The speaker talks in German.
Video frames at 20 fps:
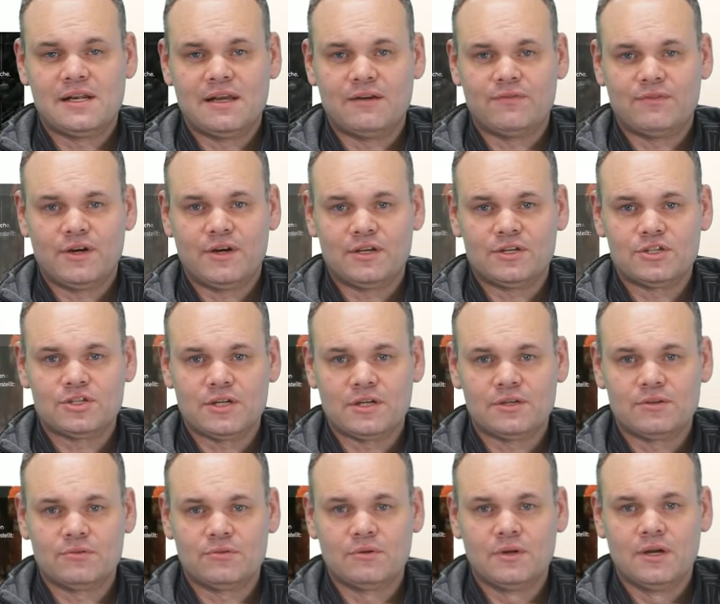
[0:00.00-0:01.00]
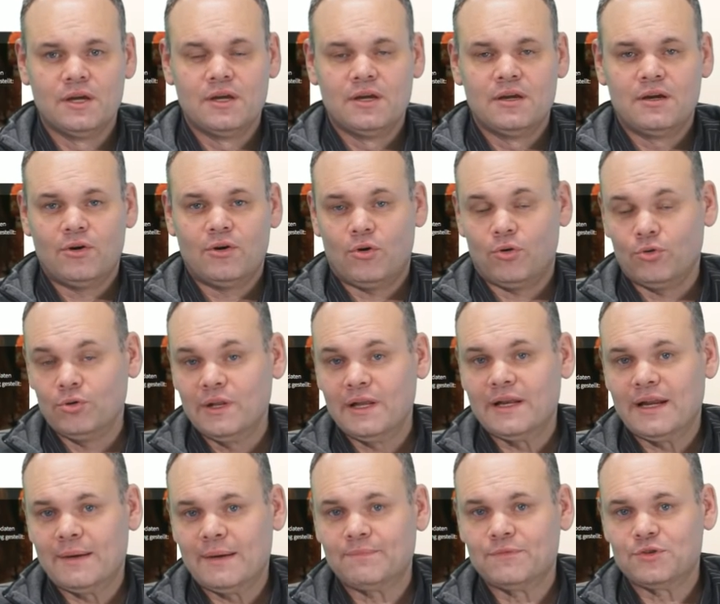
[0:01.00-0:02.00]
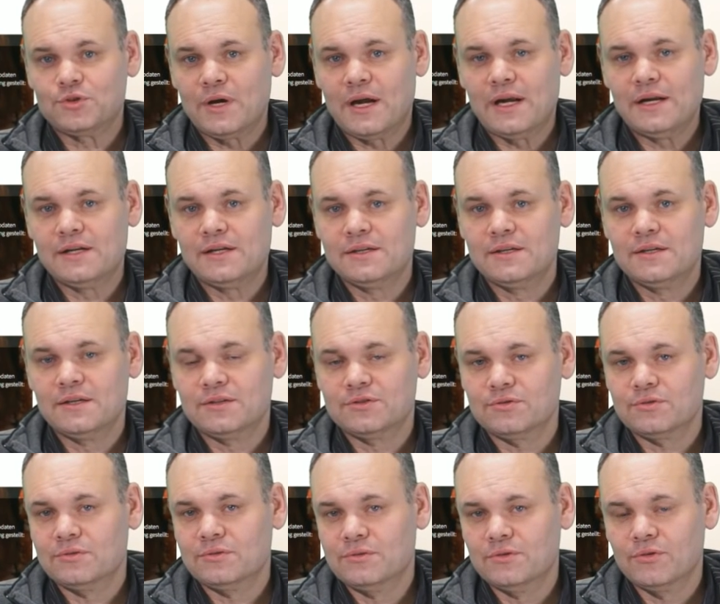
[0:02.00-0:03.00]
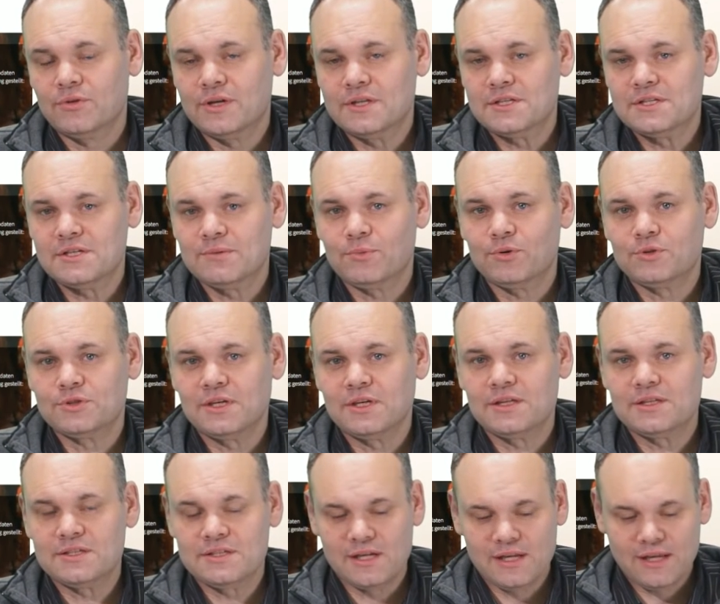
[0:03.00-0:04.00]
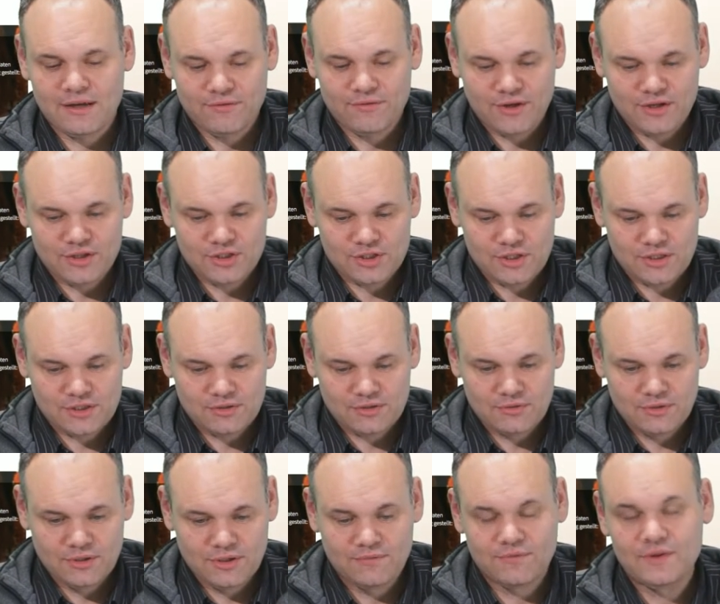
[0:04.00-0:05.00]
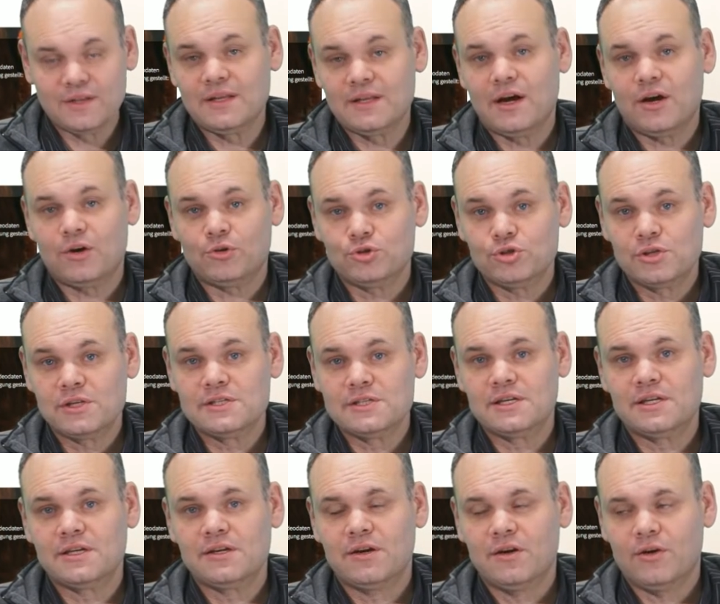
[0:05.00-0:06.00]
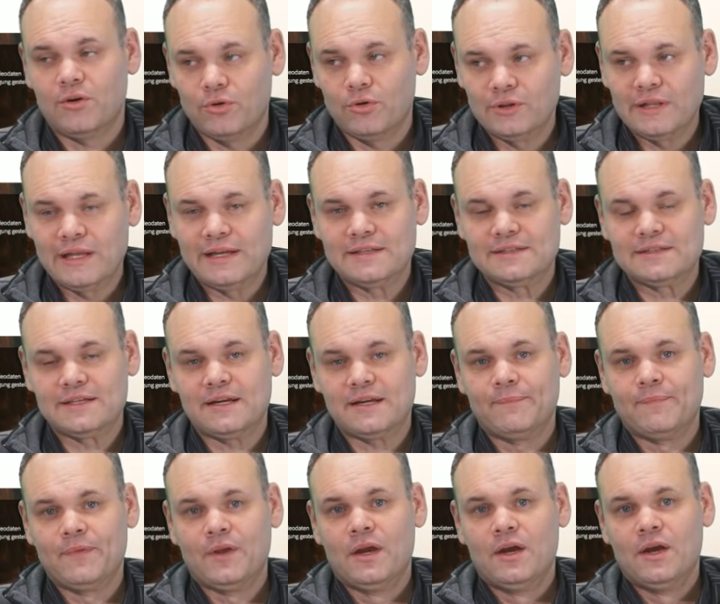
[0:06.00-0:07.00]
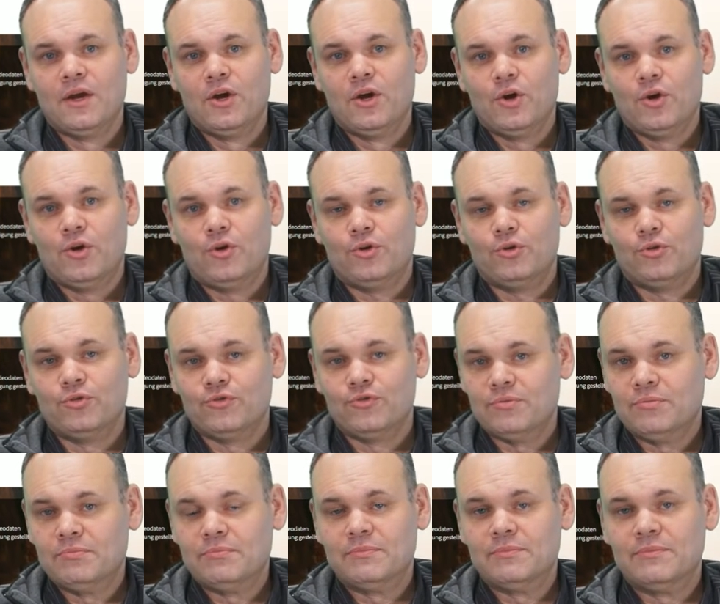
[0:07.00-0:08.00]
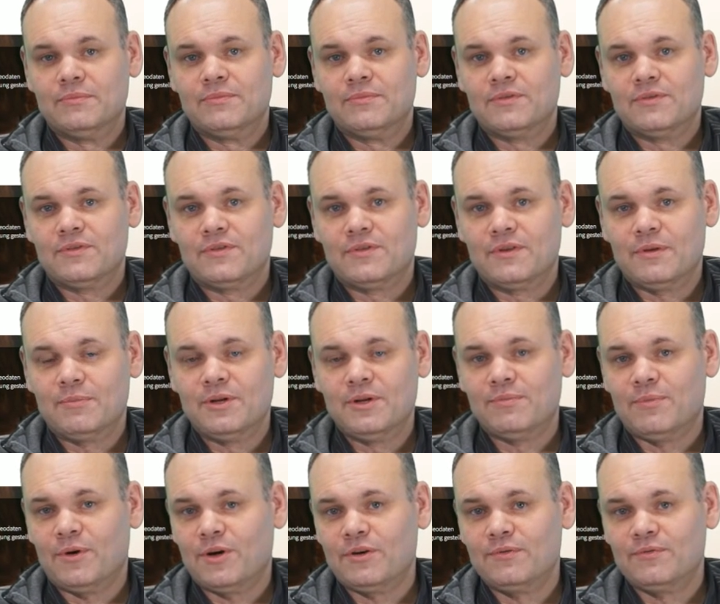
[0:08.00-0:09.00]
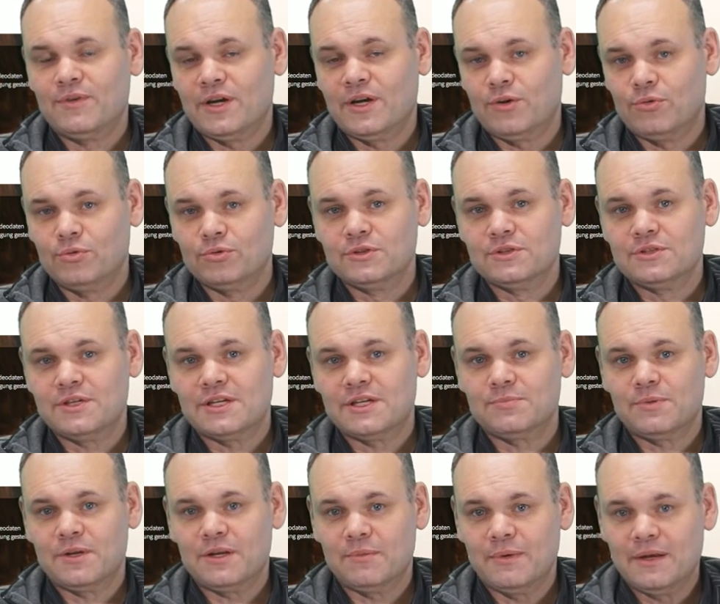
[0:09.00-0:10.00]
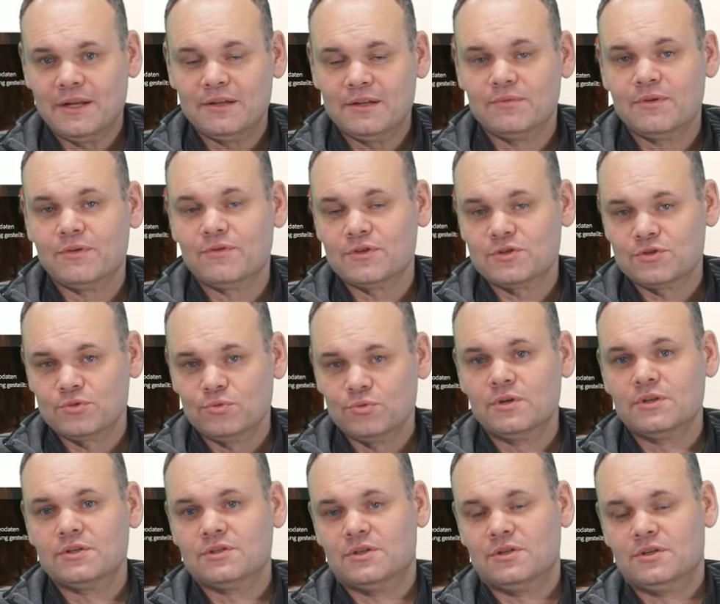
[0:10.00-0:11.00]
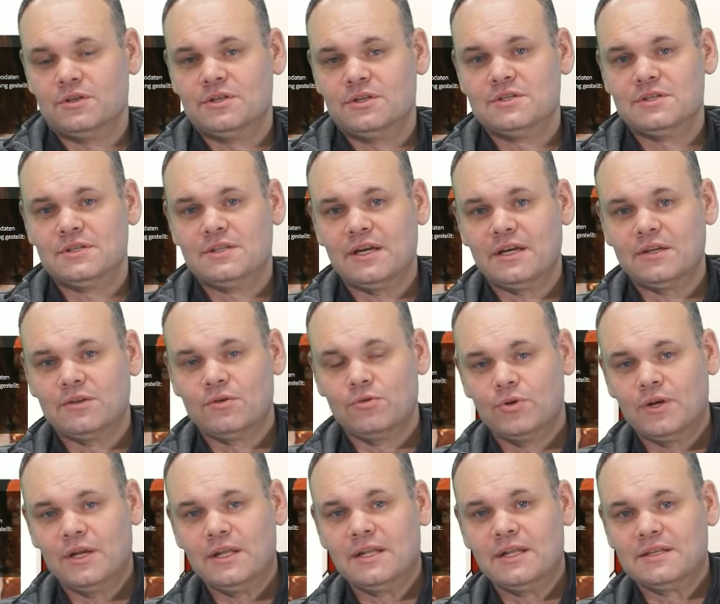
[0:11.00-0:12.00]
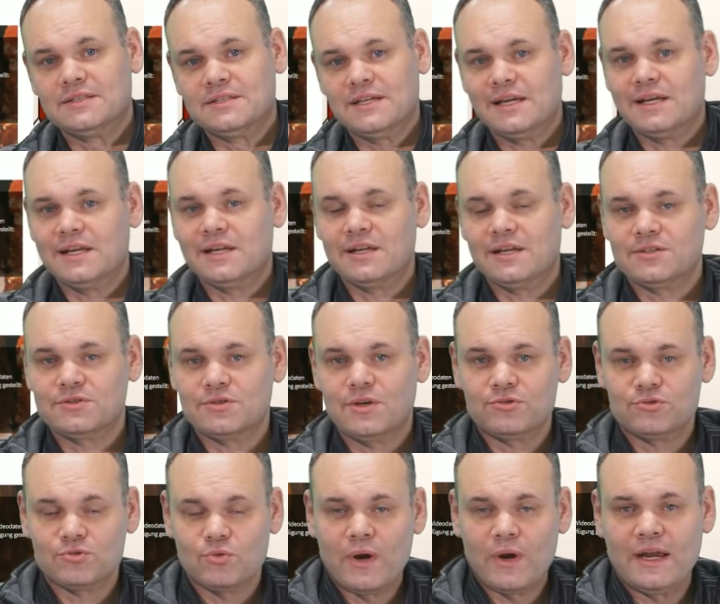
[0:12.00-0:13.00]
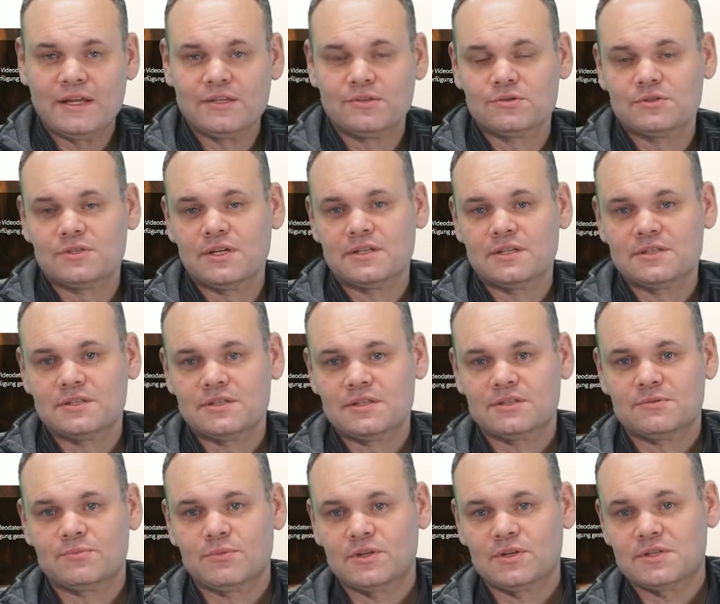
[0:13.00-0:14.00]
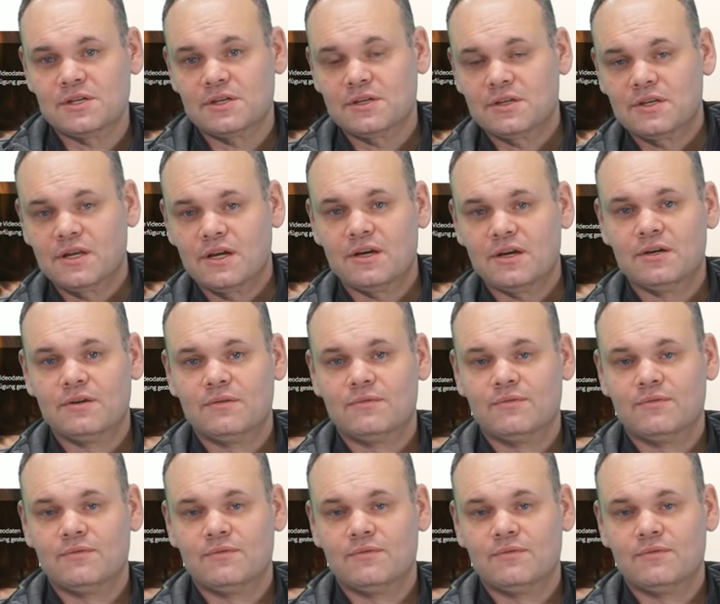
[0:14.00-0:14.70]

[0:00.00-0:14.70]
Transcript: Lehrveranstaltung online abzuhalten. Also 90 Prozent dieser Lehrveranstaltung wird ausschließlich online sein. Und damit machen wir ein großes Experiment. Wir versuchen also auch diese Technologien tatsächlich also so einzusetzen, dass man sagt, naja,